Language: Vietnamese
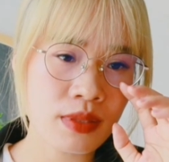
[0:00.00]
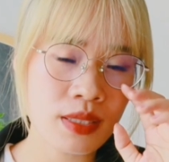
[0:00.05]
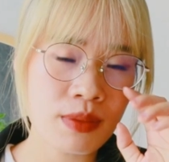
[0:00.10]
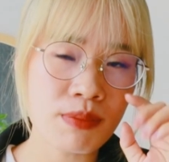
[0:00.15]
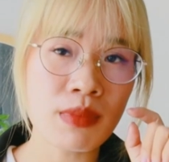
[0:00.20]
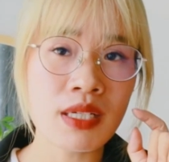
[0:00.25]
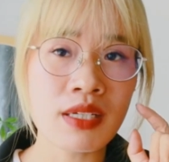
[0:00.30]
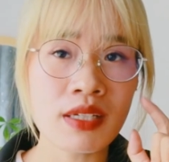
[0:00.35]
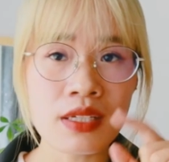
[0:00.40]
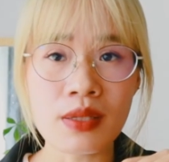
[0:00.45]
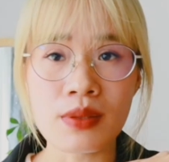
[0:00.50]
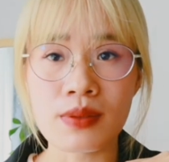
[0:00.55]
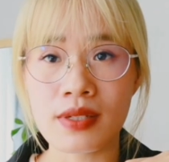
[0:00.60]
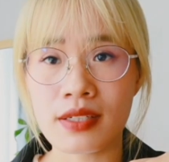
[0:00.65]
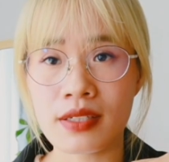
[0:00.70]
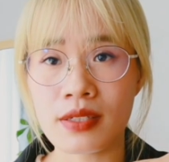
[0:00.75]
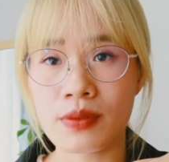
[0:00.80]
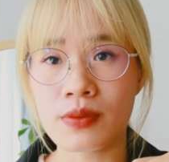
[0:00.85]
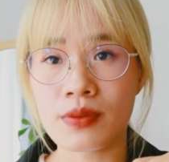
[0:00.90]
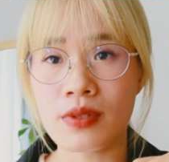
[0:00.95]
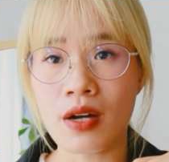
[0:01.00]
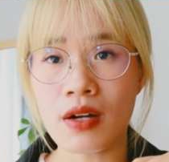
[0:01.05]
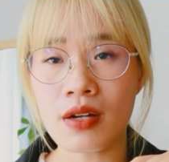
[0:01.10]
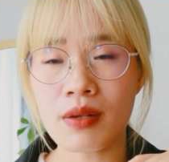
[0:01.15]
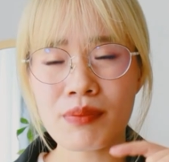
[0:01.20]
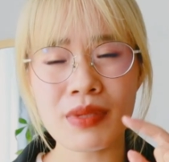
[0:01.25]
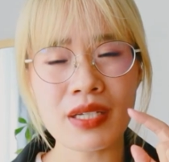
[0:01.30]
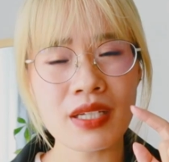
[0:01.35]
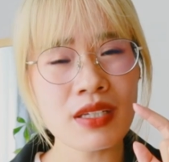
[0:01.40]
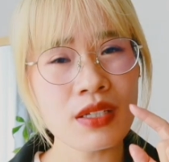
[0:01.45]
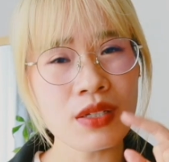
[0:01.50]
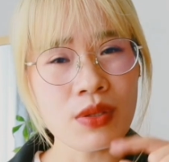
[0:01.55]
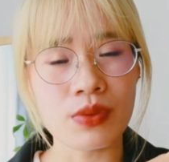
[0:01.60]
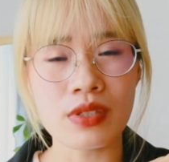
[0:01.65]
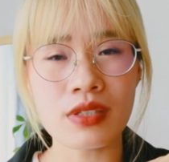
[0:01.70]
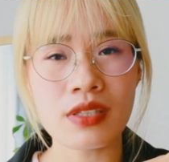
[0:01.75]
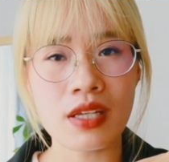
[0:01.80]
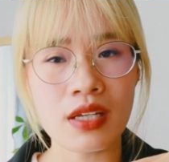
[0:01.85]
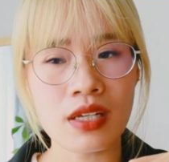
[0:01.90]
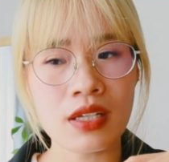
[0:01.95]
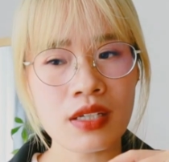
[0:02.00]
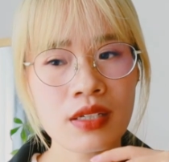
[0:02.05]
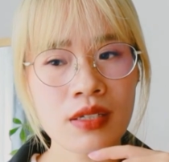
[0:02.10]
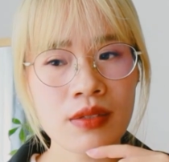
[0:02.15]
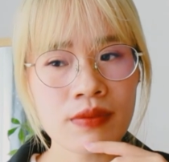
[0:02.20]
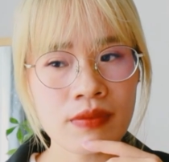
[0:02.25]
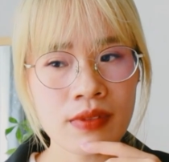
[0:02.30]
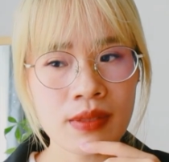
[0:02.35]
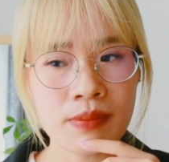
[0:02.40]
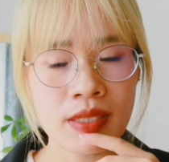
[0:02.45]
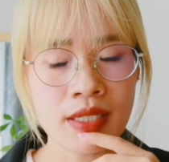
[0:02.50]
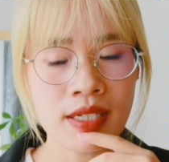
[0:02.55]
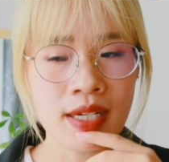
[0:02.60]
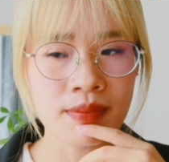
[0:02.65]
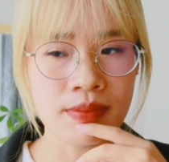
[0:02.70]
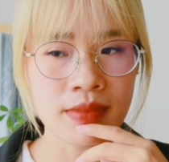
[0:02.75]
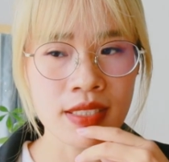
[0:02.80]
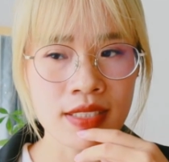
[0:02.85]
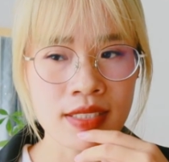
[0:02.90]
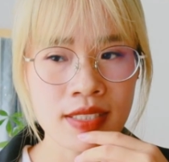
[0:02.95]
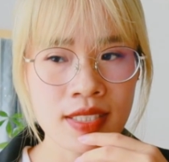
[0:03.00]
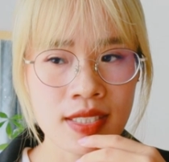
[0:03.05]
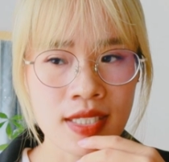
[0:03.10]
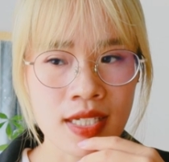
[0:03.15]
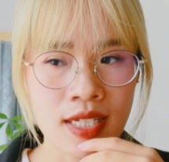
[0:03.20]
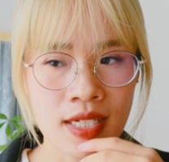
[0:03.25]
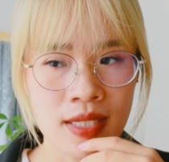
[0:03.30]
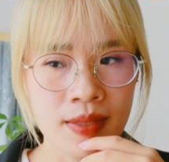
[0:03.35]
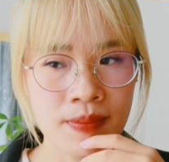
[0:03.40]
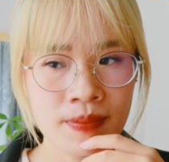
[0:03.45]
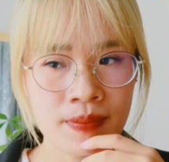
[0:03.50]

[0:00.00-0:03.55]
thì mình hiểu là điều đó mình hiểu như thế và mình cảm thấy rằng là